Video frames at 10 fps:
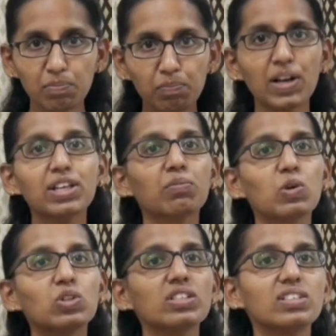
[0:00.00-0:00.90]

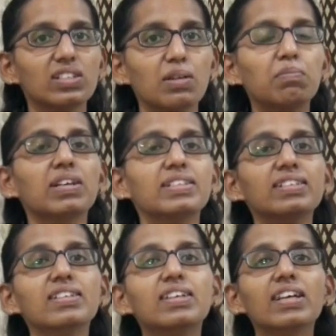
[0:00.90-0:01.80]
படிக்கும்போது நம்ம அதை
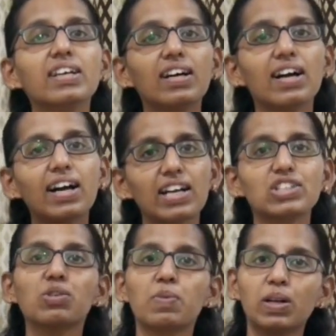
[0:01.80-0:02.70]

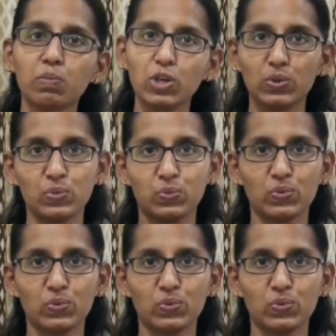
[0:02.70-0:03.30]
அச்சீவ் பண்ண முடியும்